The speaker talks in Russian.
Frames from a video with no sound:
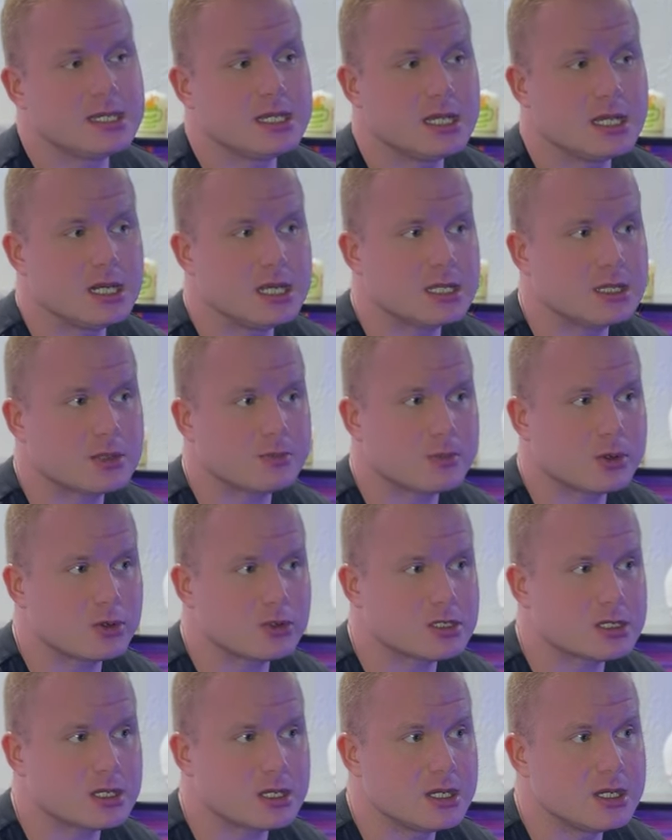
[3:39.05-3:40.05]
или это
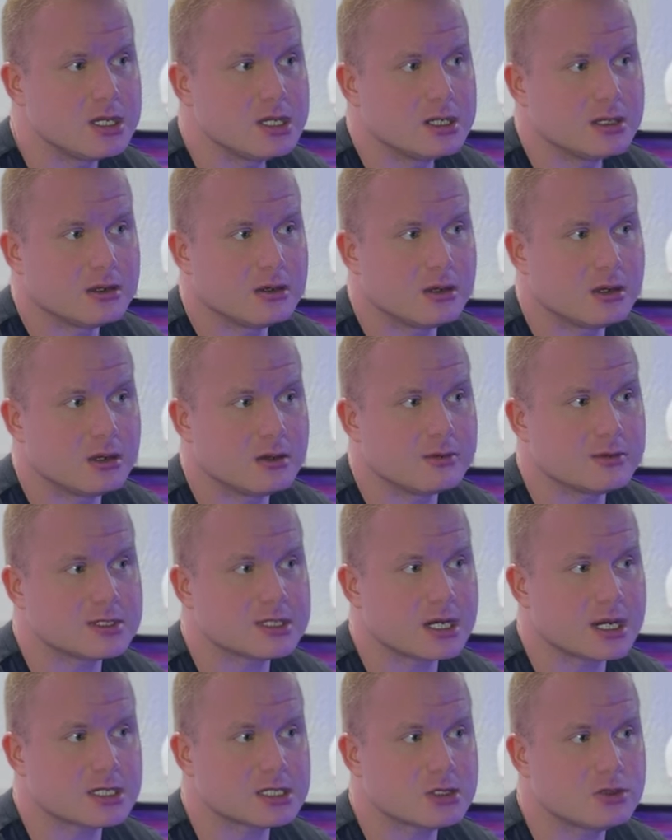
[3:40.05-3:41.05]
просто а,
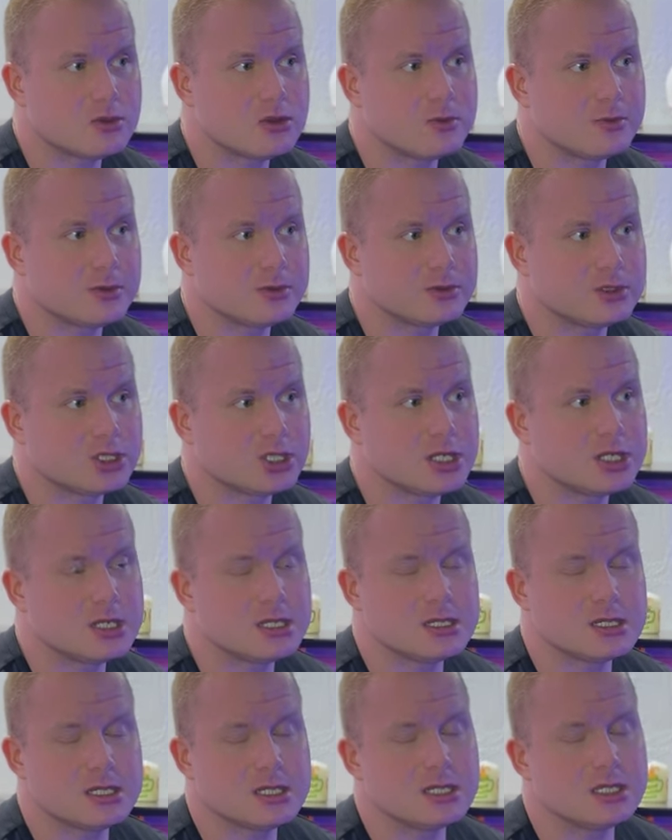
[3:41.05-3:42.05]
возрастное
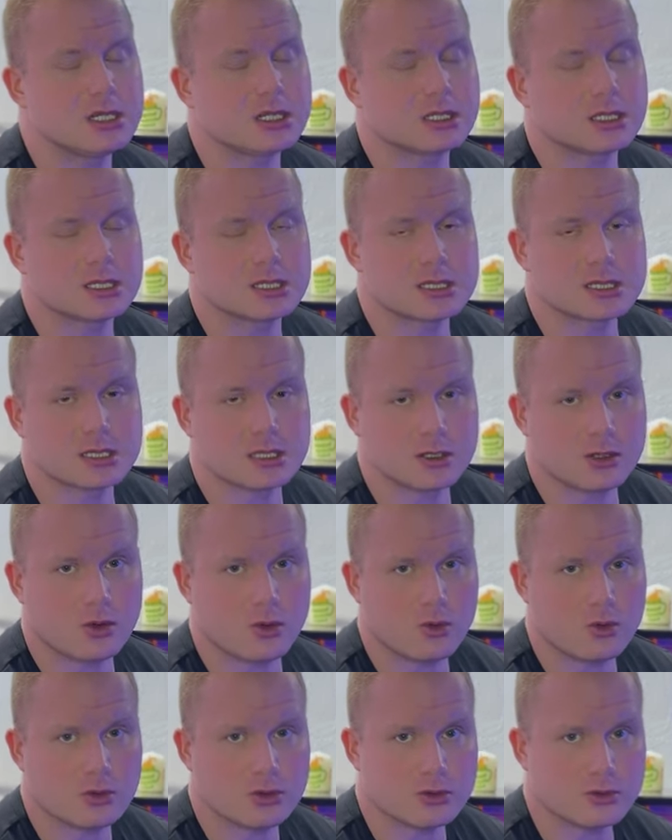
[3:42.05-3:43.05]
повышение
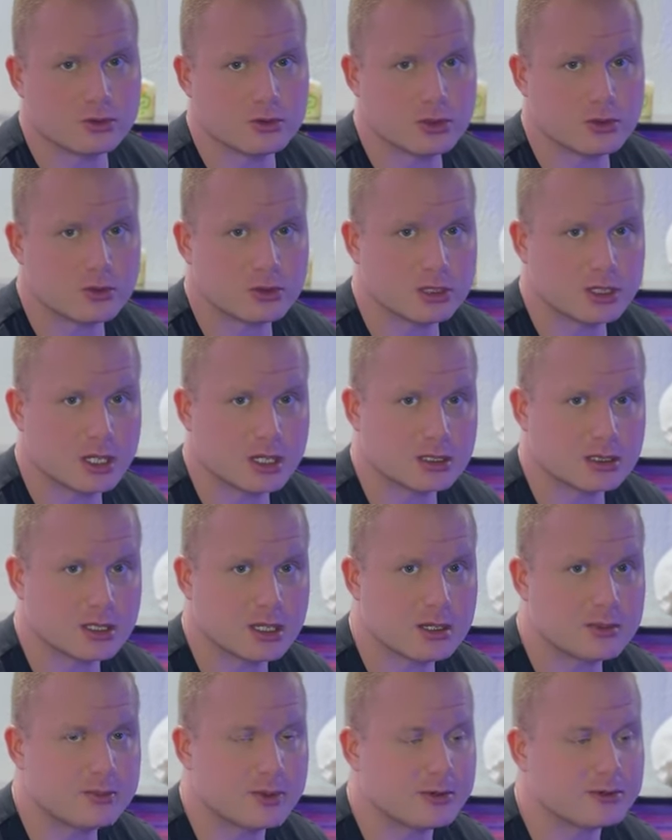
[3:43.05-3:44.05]
дегидротестостерона у него
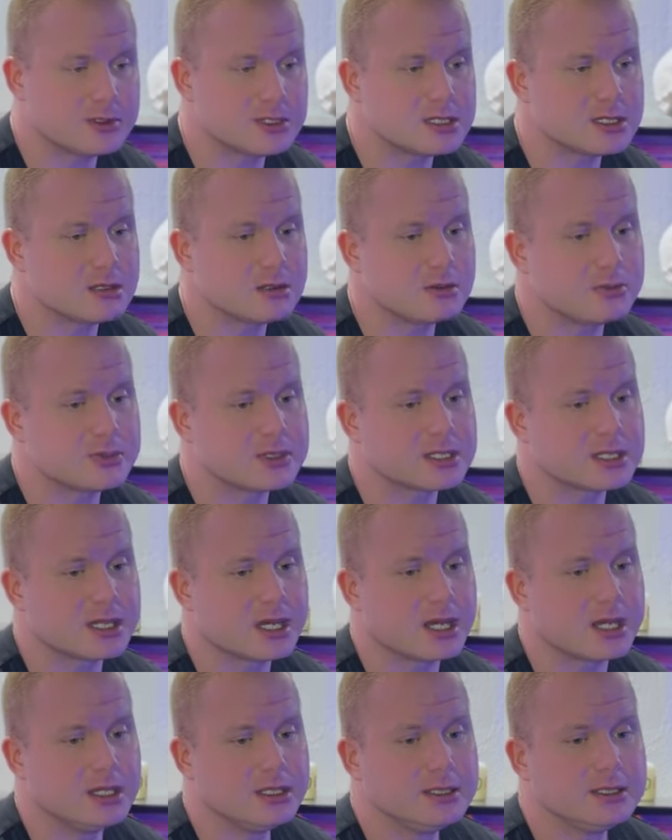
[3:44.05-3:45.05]
тогда повысило
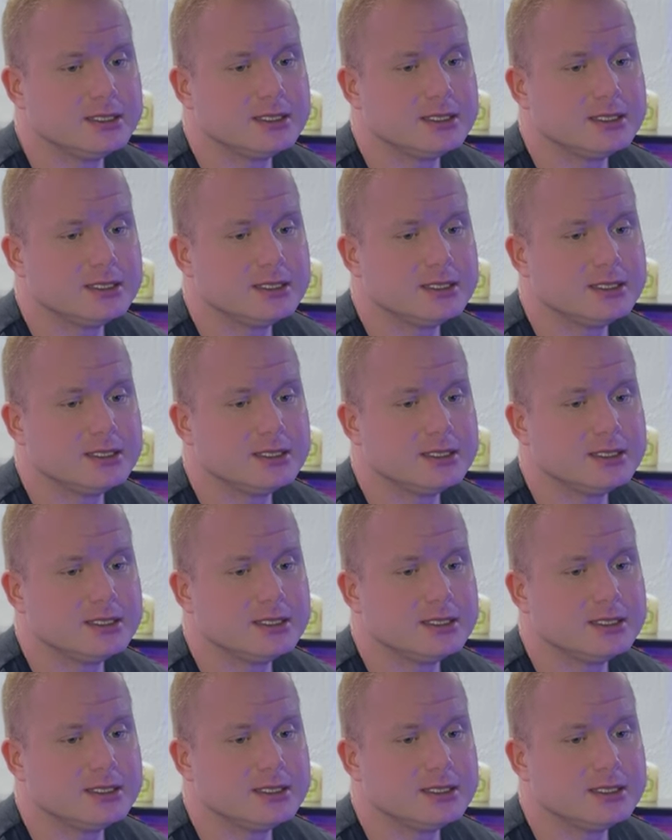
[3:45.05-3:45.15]
ПСА.